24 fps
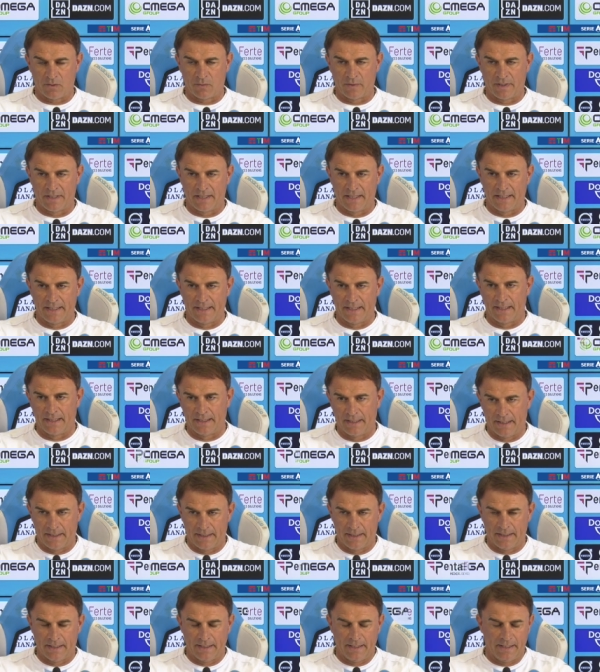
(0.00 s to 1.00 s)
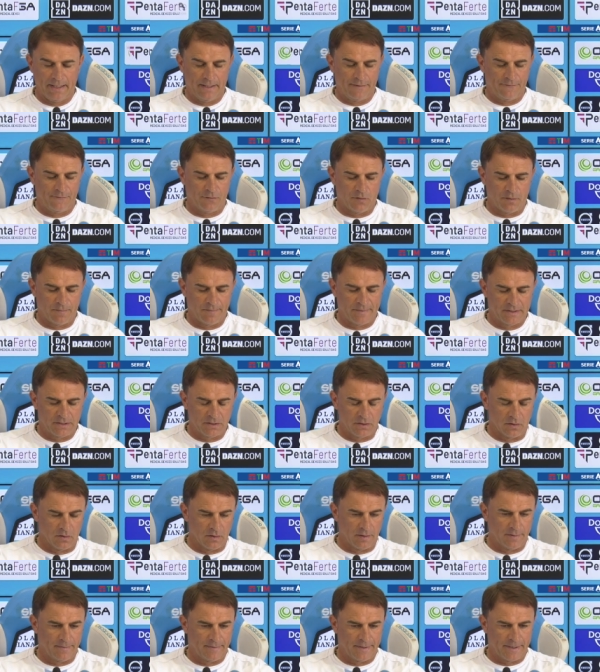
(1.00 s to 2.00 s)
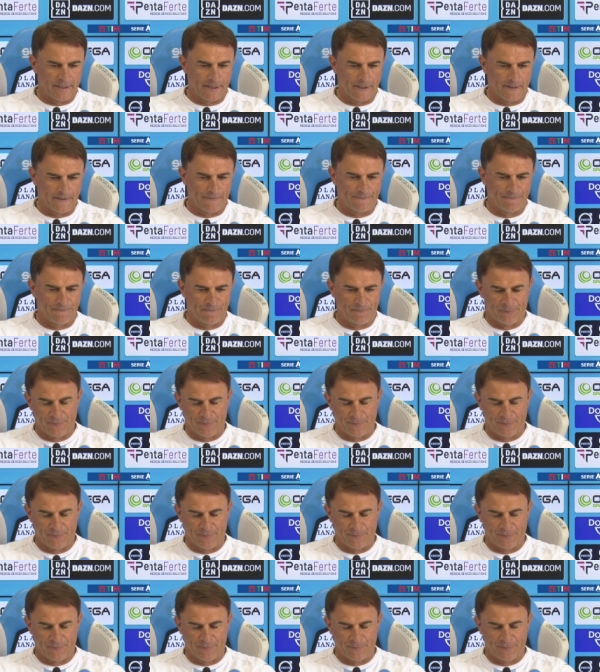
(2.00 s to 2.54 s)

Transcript: quella lì la, la, la formazione perché